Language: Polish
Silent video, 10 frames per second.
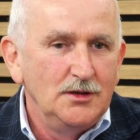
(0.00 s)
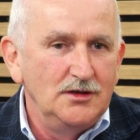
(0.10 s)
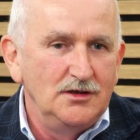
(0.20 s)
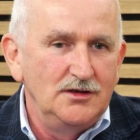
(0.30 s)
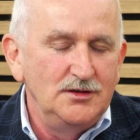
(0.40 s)

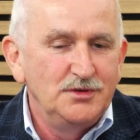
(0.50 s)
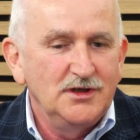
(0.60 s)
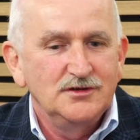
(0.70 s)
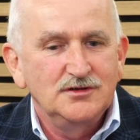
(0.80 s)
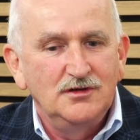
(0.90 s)
y,
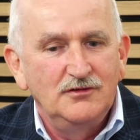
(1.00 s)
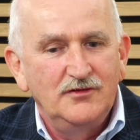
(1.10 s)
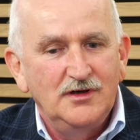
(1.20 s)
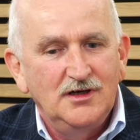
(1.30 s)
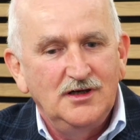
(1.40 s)

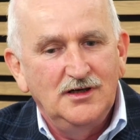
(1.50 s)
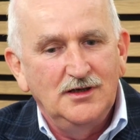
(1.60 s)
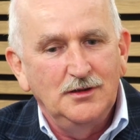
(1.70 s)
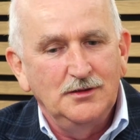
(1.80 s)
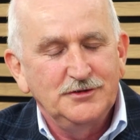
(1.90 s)

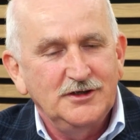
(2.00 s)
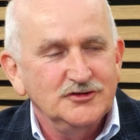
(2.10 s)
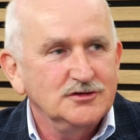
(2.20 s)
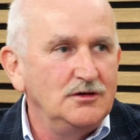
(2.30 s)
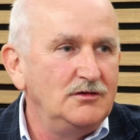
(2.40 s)
Librantowa,
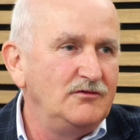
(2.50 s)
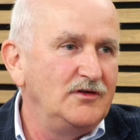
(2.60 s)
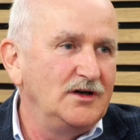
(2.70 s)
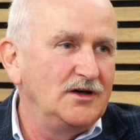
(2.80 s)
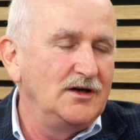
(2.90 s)

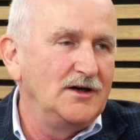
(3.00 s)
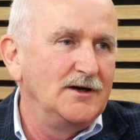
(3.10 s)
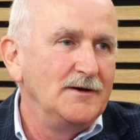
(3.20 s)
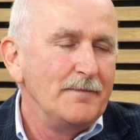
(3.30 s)
Ptaszkowa,